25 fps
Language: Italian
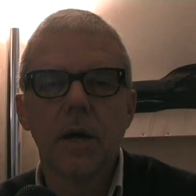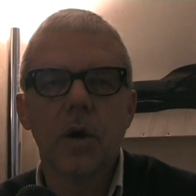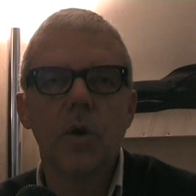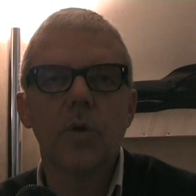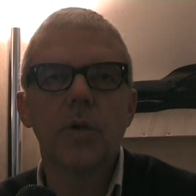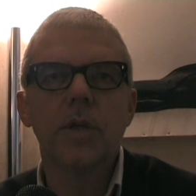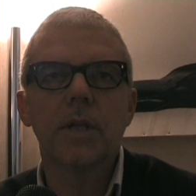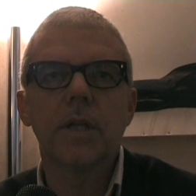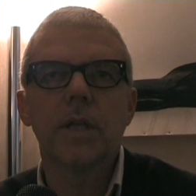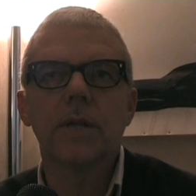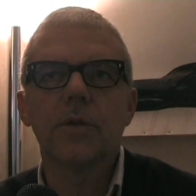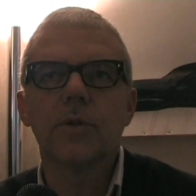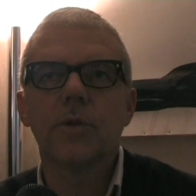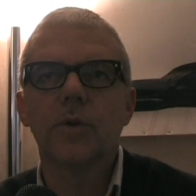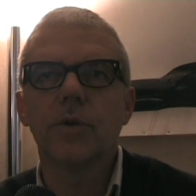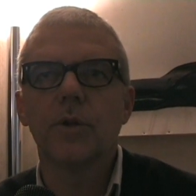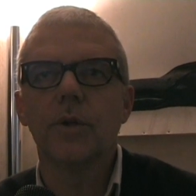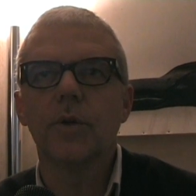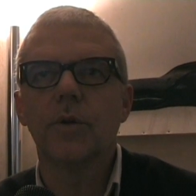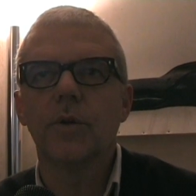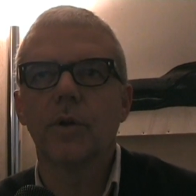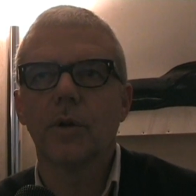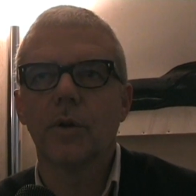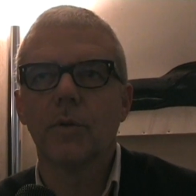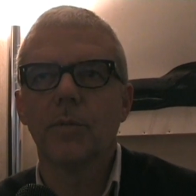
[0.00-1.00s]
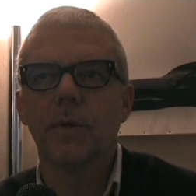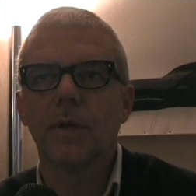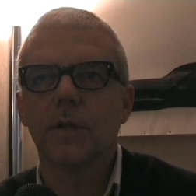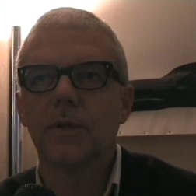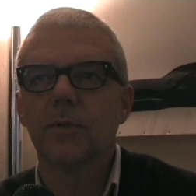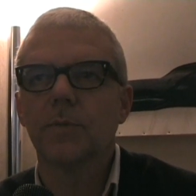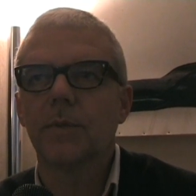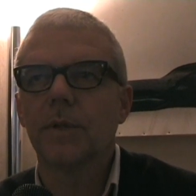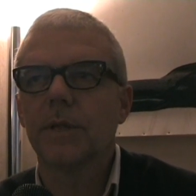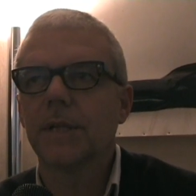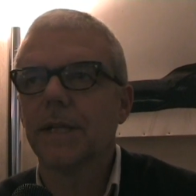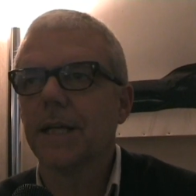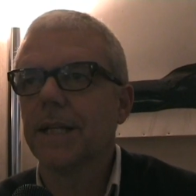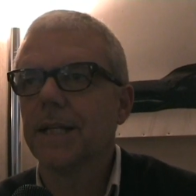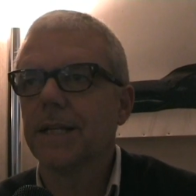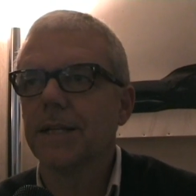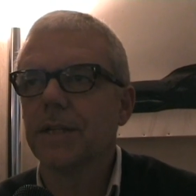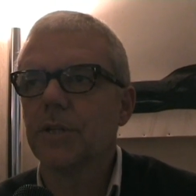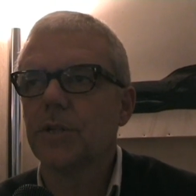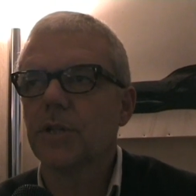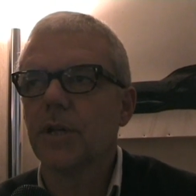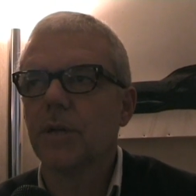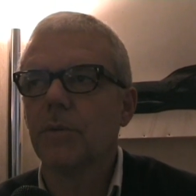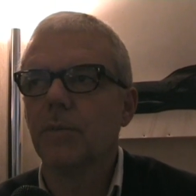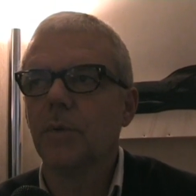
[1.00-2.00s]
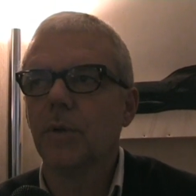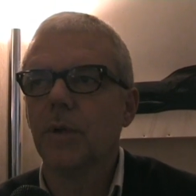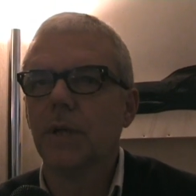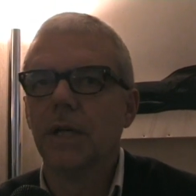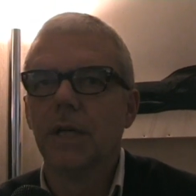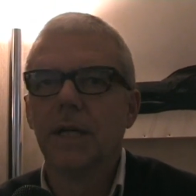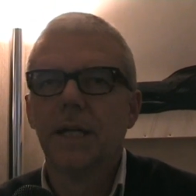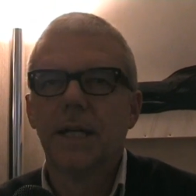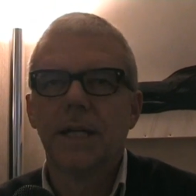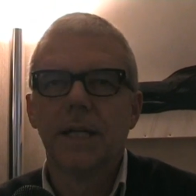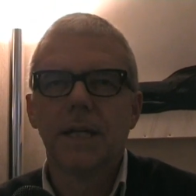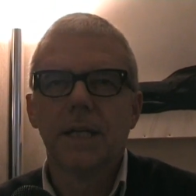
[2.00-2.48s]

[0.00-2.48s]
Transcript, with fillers: Ogni tanto io e Roberto Battaglia diciamo...